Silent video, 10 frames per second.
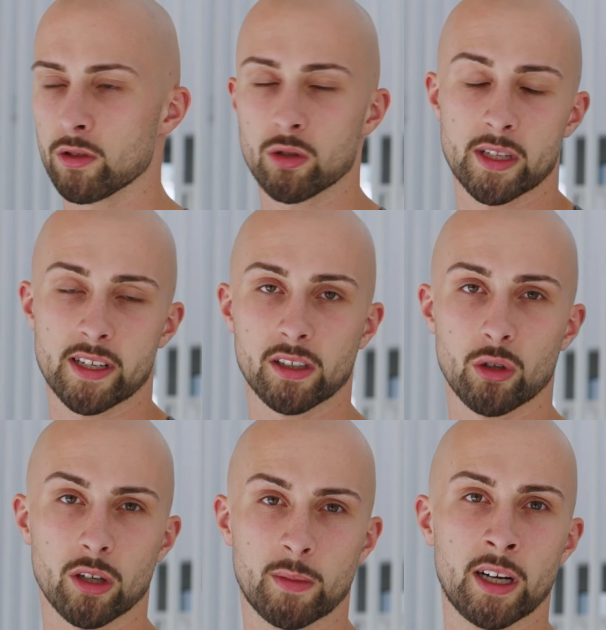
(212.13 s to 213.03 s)
So also man sagt
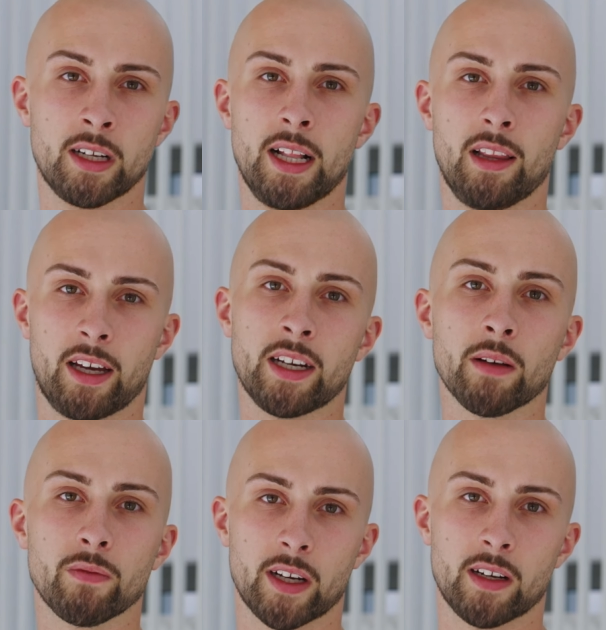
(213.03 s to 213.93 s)
ja auch immer, ein
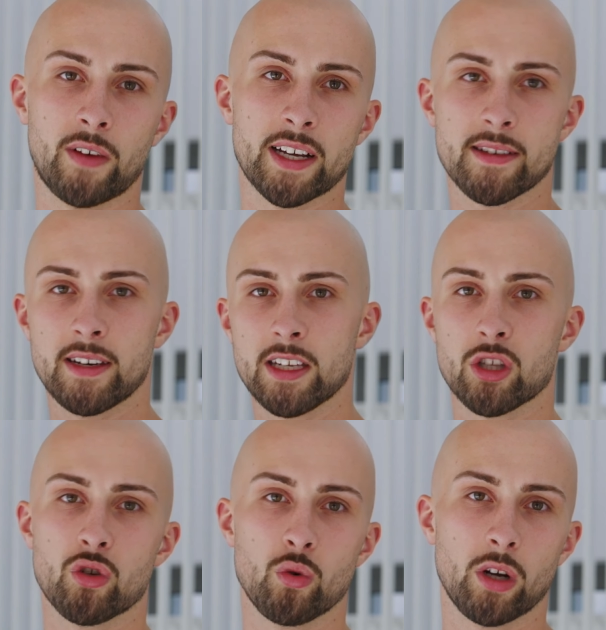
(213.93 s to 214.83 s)
Anfänger weiß den
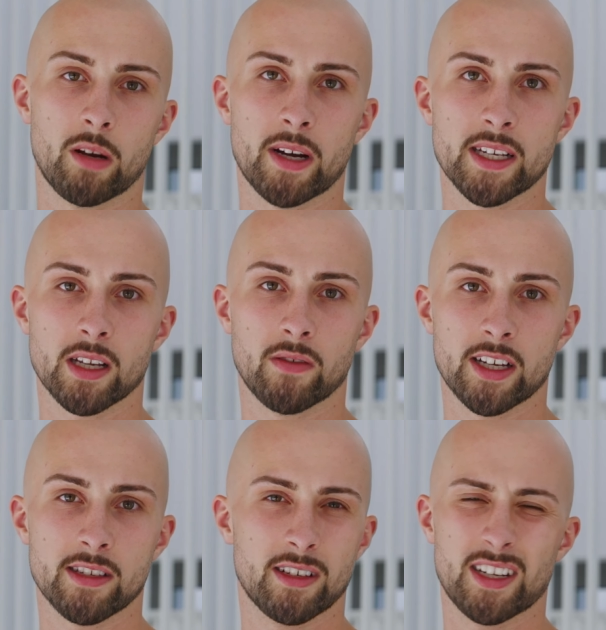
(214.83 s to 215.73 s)
nächsten Zug, ein Meister
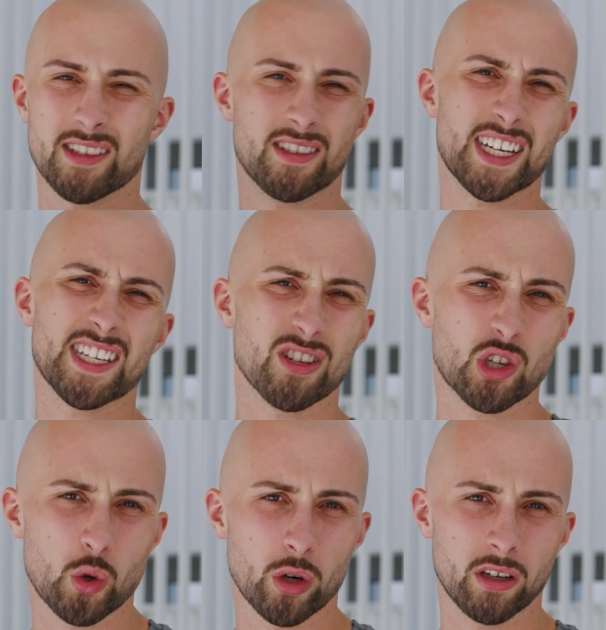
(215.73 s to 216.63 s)
weiß die nächsten 16
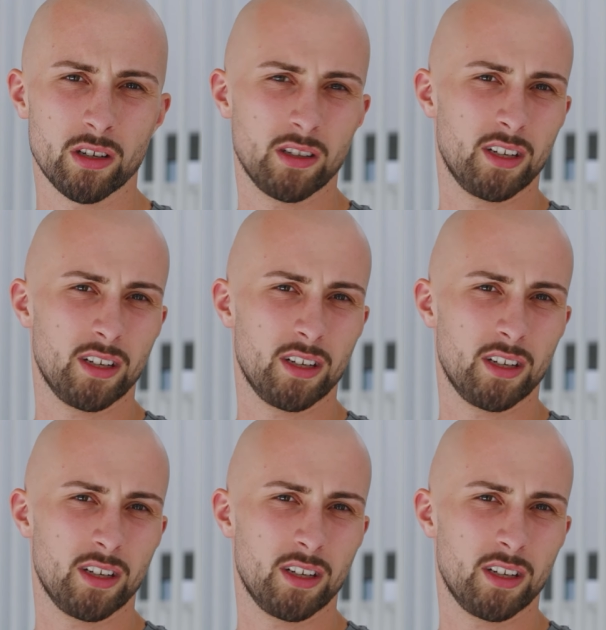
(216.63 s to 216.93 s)
Züge.